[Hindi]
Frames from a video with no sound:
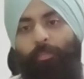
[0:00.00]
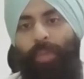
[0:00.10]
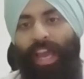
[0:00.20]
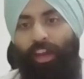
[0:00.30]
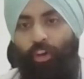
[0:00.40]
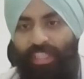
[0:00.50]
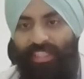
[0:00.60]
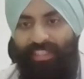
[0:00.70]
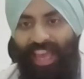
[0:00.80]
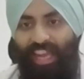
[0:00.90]
बैक ऑफ दी
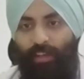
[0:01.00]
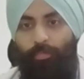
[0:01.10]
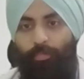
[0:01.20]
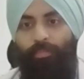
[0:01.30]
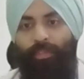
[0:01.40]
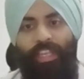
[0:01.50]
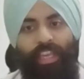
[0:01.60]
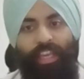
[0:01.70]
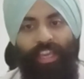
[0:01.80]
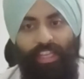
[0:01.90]
स्कैल की
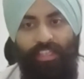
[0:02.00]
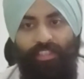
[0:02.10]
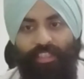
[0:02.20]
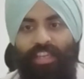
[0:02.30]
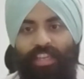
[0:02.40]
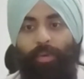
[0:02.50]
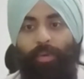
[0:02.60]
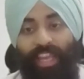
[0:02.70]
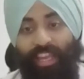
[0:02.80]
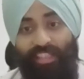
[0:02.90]
एरिया से जहां पर
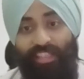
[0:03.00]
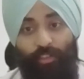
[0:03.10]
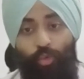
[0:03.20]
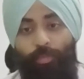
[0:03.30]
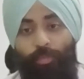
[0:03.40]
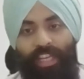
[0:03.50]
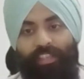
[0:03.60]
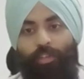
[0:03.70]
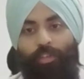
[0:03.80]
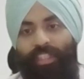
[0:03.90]
हेयर्स खूब ज्यादा
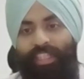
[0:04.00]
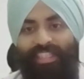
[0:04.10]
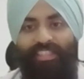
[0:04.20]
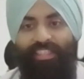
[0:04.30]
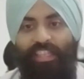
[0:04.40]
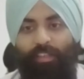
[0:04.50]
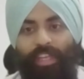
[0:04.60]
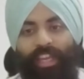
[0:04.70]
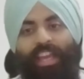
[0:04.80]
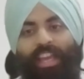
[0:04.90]
होते हैं डेंसिटी में
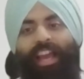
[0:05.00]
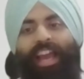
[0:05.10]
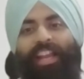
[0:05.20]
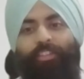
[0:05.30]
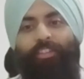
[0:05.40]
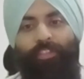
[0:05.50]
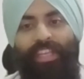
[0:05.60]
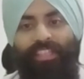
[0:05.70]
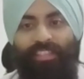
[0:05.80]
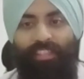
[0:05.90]
एंड वी
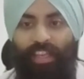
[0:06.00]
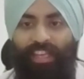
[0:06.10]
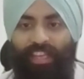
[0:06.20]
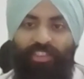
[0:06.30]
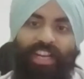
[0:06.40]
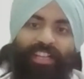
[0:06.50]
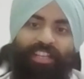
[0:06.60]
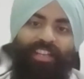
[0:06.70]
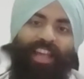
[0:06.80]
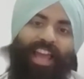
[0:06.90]
एक्सट्रैक्ट
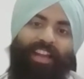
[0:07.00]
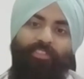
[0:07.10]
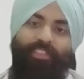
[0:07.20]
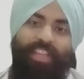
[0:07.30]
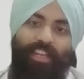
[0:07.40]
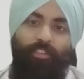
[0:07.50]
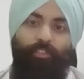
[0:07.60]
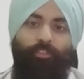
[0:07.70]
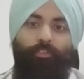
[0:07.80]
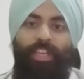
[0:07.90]
इट एंड देन
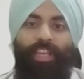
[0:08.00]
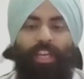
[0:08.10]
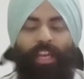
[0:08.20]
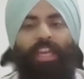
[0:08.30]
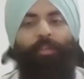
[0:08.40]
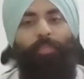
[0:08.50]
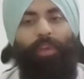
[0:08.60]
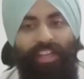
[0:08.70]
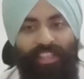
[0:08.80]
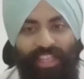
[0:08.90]
वी इम्प्लांट